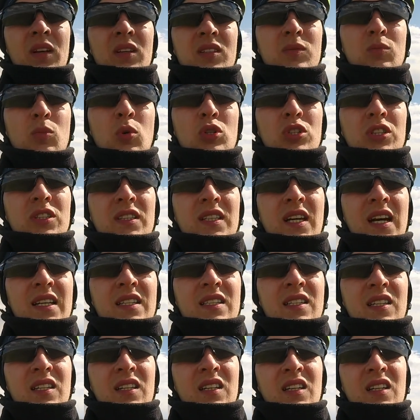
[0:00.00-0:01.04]
сможет
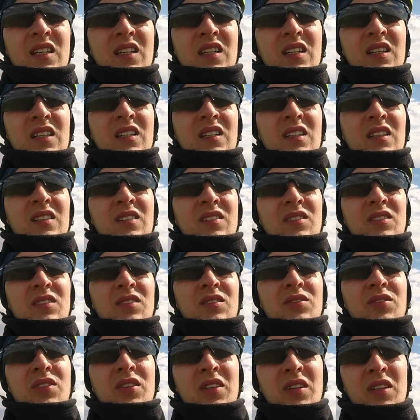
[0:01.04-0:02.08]
дать э,
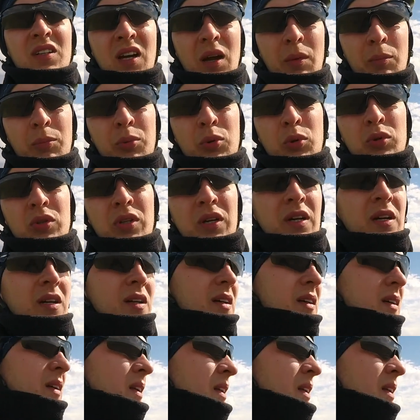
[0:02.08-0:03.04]
велокомпьютер